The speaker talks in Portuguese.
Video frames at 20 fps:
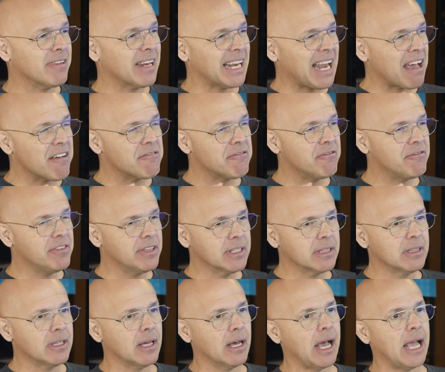vez na
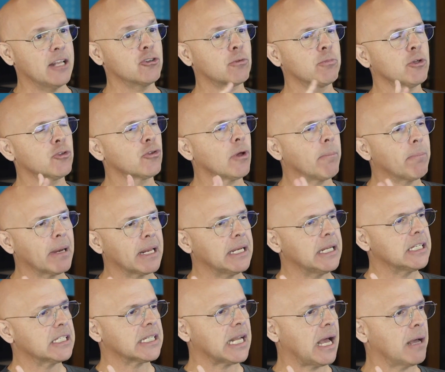vida, a gente começou a
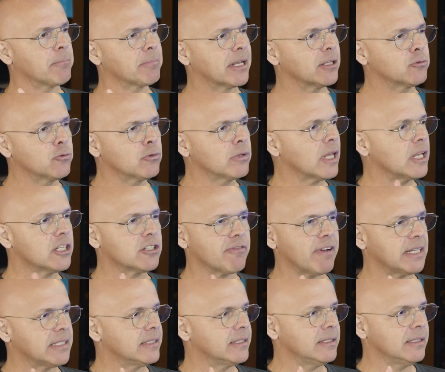planejar, porque tudo que a gente
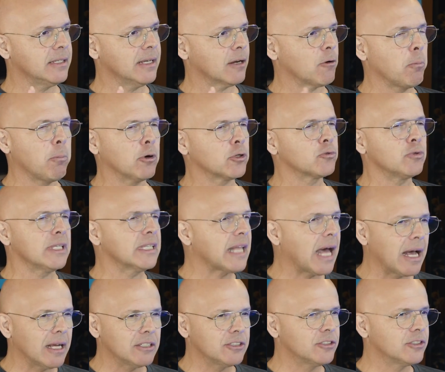fazia era
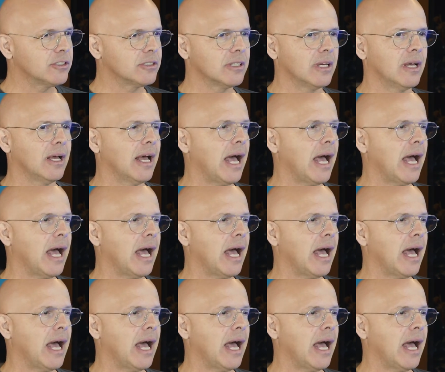oportunidade.